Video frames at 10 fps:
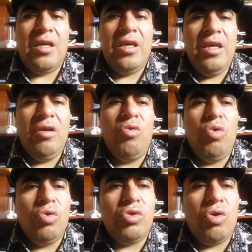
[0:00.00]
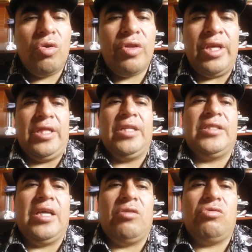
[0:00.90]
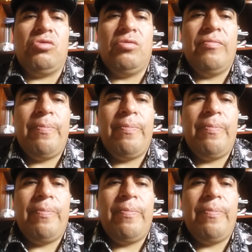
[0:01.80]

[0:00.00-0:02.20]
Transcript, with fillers: incluso de terceros,